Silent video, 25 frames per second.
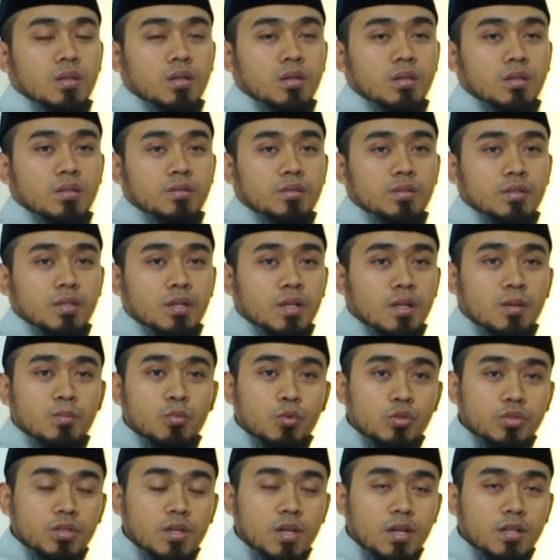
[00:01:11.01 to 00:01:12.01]
uh, segala
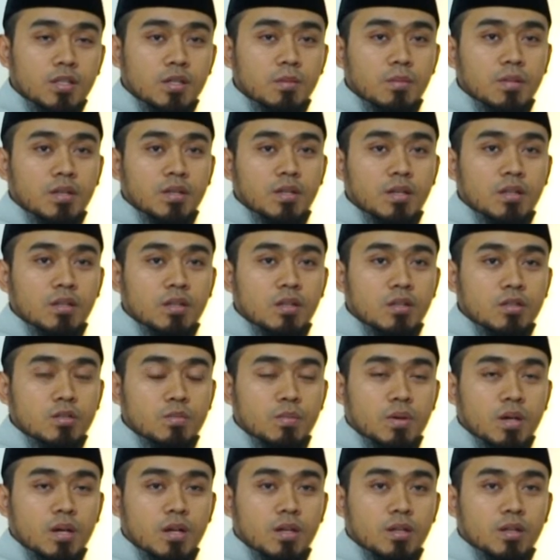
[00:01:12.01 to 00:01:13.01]
puji hanya milik Allah
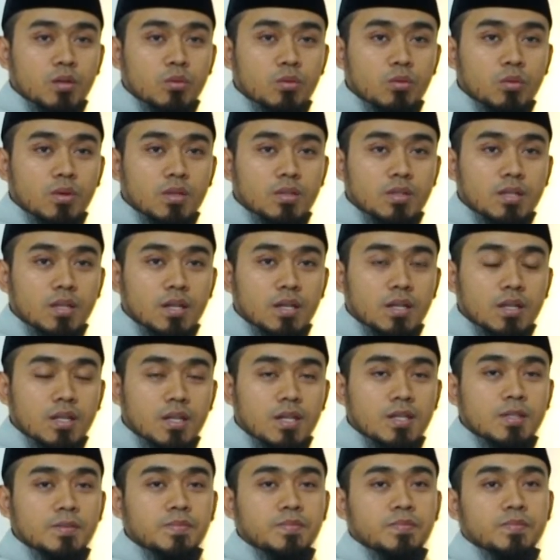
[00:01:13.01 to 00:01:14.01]
Subhanahu wa
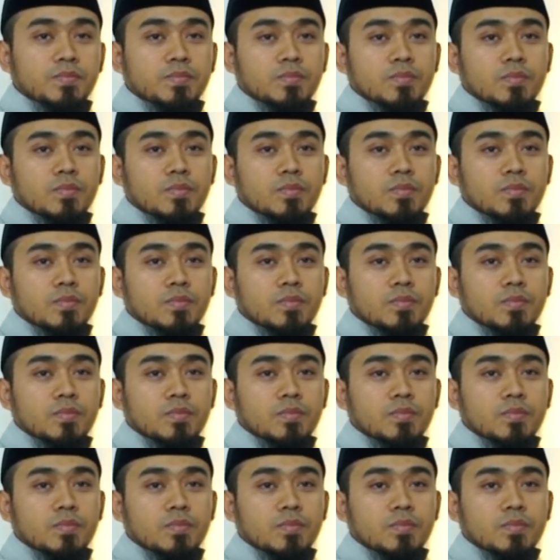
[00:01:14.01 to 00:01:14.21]
taala